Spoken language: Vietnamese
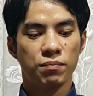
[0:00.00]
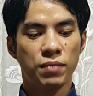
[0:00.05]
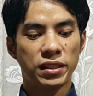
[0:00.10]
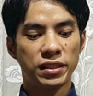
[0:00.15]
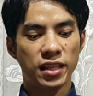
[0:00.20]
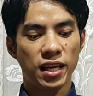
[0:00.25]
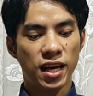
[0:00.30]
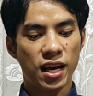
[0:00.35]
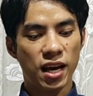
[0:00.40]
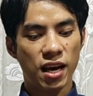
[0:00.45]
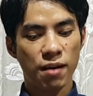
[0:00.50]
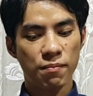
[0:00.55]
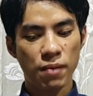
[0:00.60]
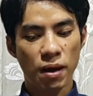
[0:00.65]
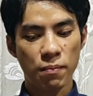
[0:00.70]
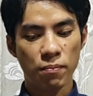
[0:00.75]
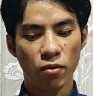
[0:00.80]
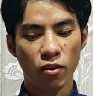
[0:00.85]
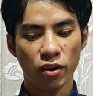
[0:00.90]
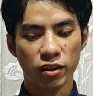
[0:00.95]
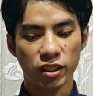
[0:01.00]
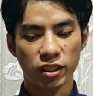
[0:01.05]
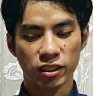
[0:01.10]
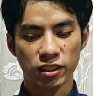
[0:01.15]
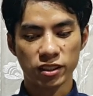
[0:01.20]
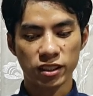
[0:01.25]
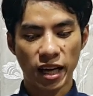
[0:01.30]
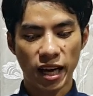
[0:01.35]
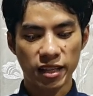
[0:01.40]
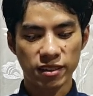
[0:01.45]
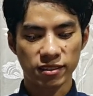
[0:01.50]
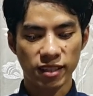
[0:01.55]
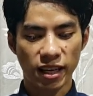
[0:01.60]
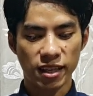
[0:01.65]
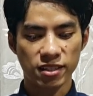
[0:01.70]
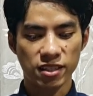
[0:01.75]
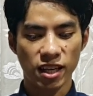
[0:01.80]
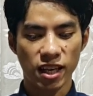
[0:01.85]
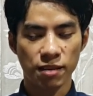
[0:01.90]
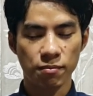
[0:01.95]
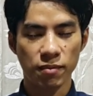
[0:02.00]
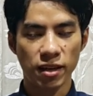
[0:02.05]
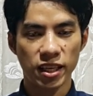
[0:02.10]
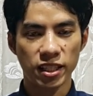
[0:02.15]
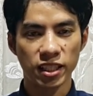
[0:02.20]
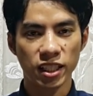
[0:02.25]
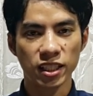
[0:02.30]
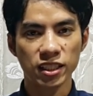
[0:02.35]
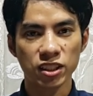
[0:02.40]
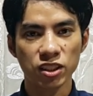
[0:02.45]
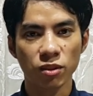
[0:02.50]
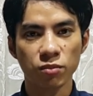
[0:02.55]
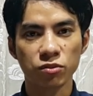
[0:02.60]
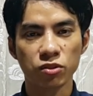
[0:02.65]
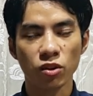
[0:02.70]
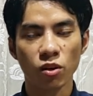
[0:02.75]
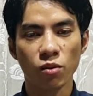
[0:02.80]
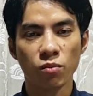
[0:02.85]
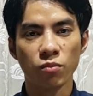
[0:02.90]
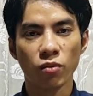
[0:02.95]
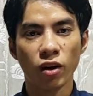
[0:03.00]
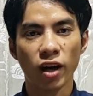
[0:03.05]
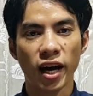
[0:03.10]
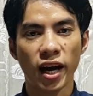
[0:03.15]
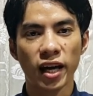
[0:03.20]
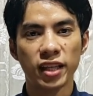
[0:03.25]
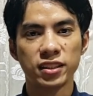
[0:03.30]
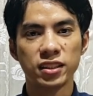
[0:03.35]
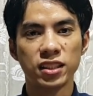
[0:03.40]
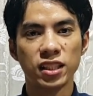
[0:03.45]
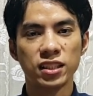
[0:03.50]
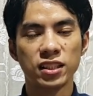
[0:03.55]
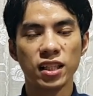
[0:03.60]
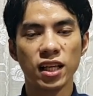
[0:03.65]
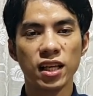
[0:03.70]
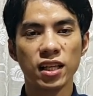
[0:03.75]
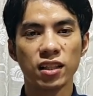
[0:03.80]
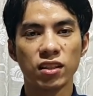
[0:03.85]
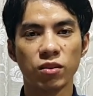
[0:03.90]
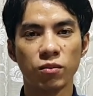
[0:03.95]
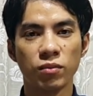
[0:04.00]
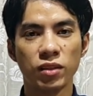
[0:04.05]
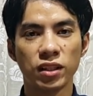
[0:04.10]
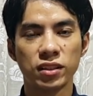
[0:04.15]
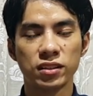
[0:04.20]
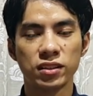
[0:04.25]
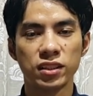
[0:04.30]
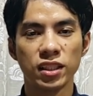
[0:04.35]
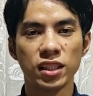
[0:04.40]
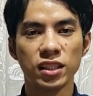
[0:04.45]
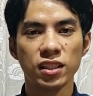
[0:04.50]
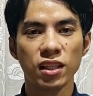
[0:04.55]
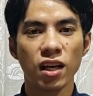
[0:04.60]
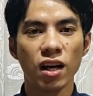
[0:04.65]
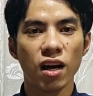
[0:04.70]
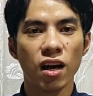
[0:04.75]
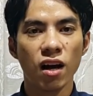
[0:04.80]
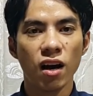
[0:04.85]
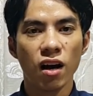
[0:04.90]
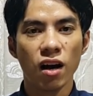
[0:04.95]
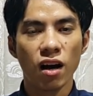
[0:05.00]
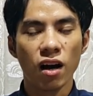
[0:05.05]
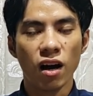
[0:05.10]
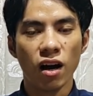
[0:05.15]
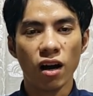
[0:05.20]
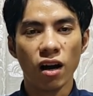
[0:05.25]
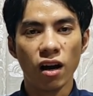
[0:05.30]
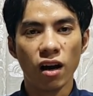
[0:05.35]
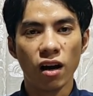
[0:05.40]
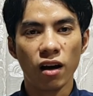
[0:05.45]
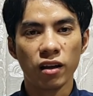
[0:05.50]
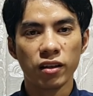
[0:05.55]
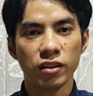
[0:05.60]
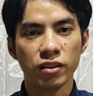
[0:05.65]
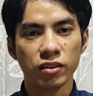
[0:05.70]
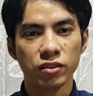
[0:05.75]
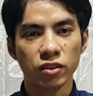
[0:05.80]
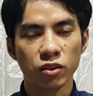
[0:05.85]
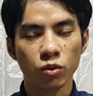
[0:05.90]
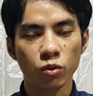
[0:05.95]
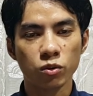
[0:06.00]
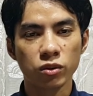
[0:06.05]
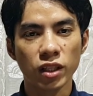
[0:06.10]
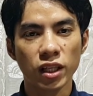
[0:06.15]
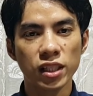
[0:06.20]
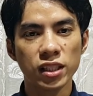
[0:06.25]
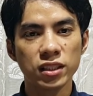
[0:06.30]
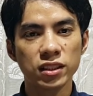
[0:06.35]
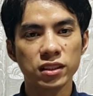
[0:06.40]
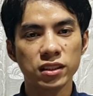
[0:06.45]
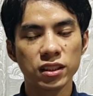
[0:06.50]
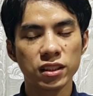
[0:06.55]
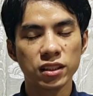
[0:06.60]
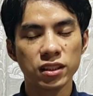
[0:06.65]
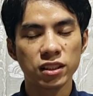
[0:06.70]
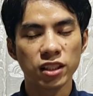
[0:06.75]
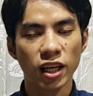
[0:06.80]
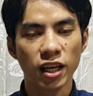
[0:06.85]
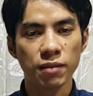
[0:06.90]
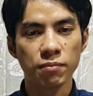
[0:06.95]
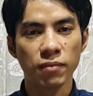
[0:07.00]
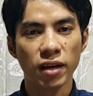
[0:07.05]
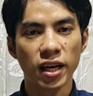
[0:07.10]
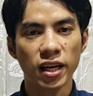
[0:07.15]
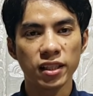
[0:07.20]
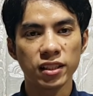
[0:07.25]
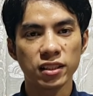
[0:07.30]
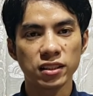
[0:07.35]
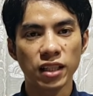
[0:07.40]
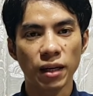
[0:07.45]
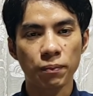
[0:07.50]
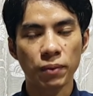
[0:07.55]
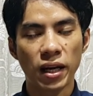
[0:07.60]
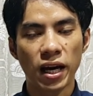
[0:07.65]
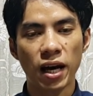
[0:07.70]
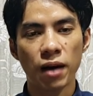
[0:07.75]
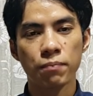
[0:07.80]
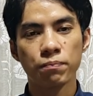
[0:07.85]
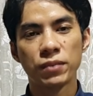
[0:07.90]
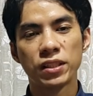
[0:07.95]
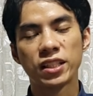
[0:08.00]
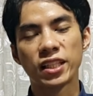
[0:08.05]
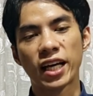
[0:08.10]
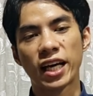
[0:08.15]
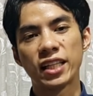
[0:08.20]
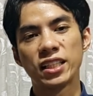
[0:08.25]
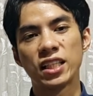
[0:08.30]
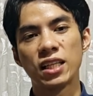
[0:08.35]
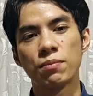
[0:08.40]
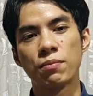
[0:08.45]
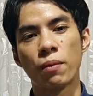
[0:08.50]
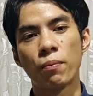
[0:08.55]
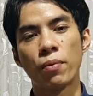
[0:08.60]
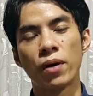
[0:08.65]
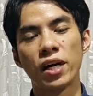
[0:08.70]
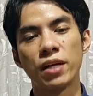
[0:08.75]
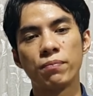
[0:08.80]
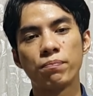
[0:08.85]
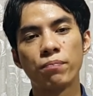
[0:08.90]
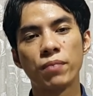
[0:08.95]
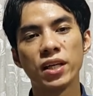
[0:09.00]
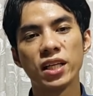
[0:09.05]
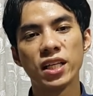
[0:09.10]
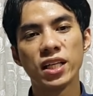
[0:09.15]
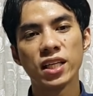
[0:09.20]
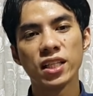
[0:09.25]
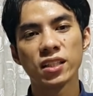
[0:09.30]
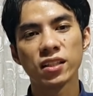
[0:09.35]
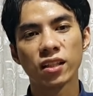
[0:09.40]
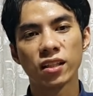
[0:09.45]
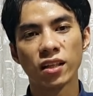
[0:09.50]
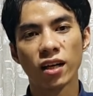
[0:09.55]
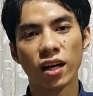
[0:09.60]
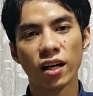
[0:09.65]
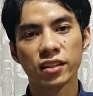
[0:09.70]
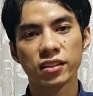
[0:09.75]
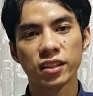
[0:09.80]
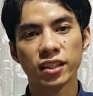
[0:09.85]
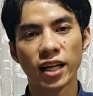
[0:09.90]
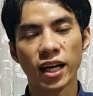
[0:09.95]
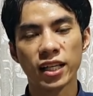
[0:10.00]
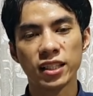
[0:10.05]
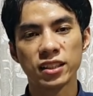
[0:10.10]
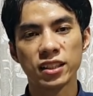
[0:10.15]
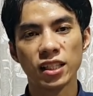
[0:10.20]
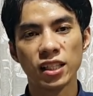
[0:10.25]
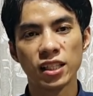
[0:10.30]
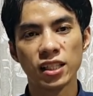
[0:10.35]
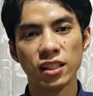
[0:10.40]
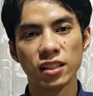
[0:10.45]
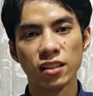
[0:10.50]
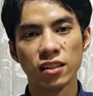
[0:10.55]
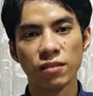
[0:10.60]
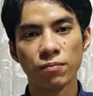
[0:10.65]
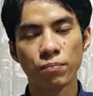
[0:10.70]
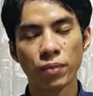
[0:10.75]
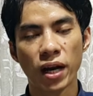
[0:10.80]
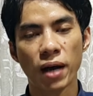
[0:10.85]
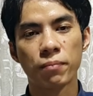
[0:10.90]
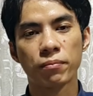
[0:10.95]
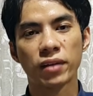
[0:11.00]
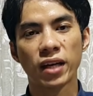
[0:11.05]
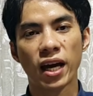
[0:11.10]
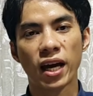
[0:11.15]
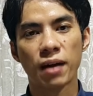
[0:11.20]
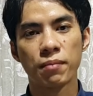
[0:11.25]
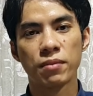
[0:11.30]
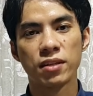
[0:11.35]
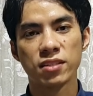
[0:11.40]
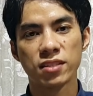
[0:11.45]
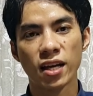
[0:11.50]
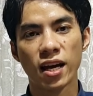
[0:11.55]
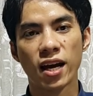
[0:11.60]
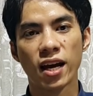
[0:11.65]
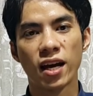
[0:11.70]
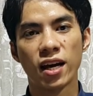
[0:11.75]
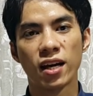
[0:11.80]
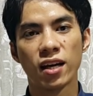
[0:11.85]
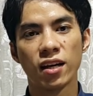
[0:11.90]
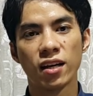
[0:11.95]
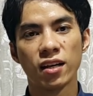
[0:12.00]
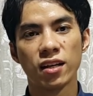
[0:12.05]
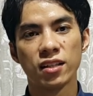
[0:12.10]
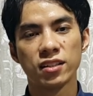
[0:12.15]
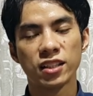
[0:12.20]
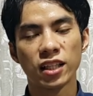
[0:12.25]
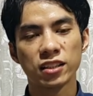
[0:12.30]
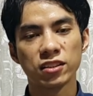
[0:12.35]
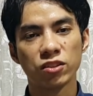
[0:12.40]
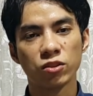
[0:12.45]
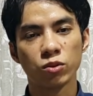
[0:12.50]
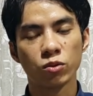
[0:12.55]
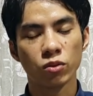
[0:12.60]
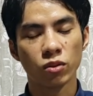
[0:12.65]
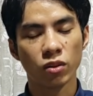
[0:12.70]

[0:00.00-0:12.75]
bằng hà bẹ con nâng cá sang cháy mấy nhấn chăm xô một hai tích nhá động lực tích cho tôi tới cứ chênh mấy cái chạp đàm bị ngay thì mà phây phí từ đó ngay thì pram khai mẹ xa chẳng